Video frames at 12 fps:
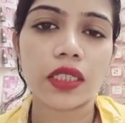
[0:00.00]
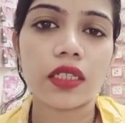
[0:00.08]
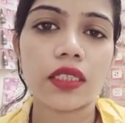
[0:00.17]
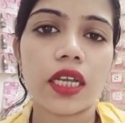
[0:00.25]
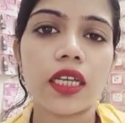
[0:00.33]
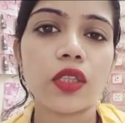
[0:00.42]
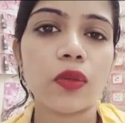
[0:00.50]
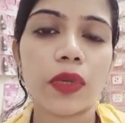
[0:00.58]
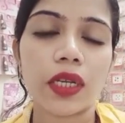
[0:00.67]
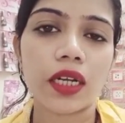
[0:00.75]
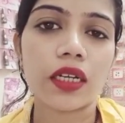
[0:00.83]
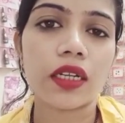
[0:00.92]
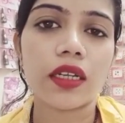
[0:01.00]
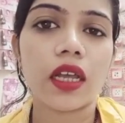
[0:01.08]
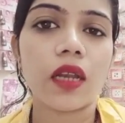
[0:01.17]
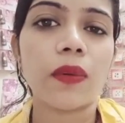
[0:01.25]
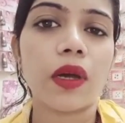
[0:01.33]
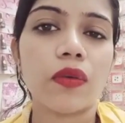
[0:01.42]
चल जाए तो मैं रेंट
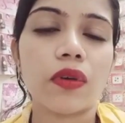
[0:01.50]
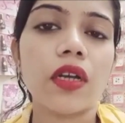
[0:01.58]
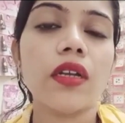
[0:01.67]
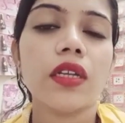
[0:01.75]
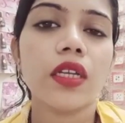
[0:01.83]
निकाल पाऊँगा